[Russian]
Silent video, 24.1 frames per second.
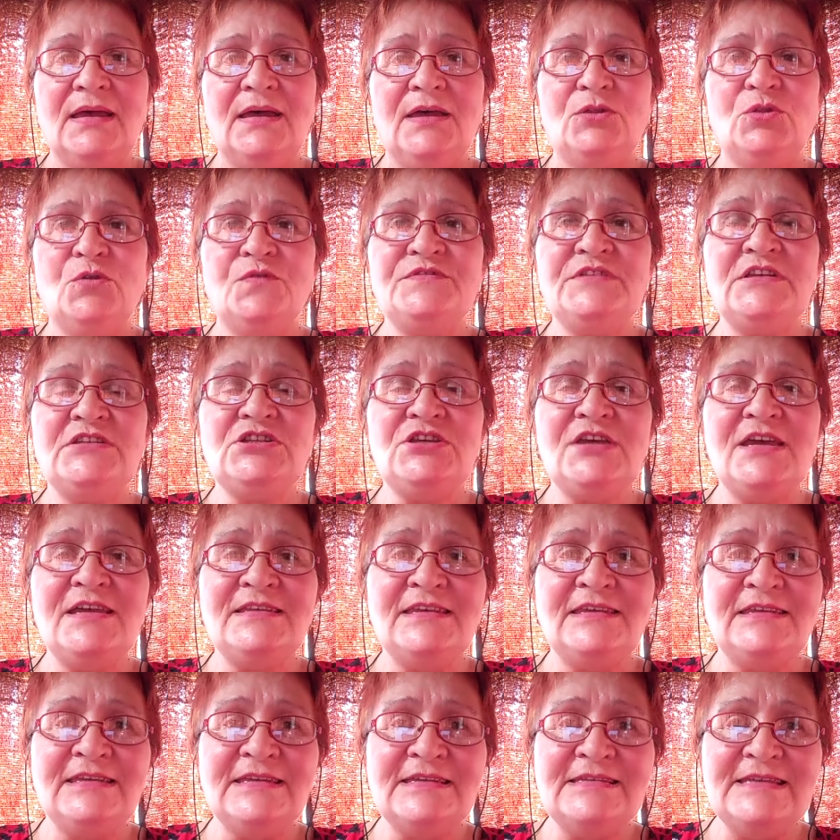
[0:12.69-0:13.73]
Но в
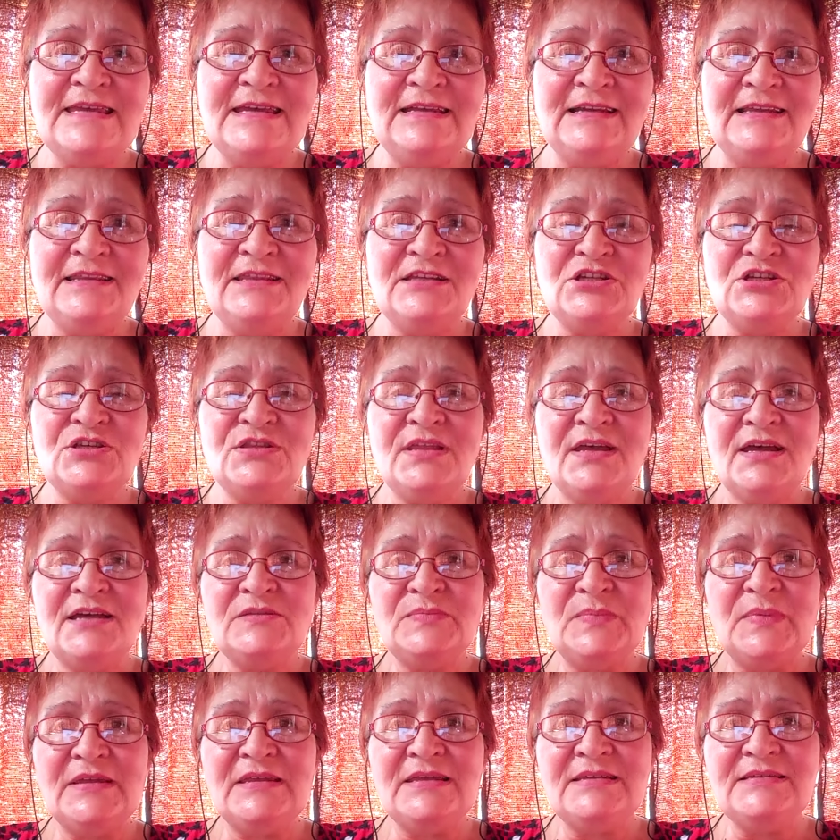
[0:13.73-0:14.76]
течение недели, начиная с
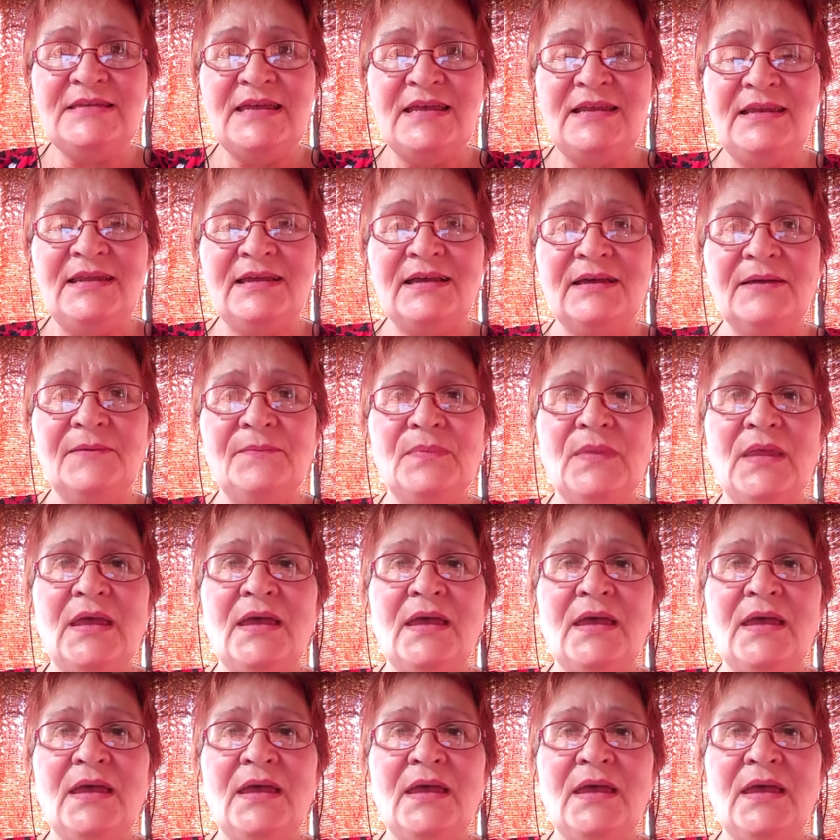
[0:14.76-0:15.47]
понедельника,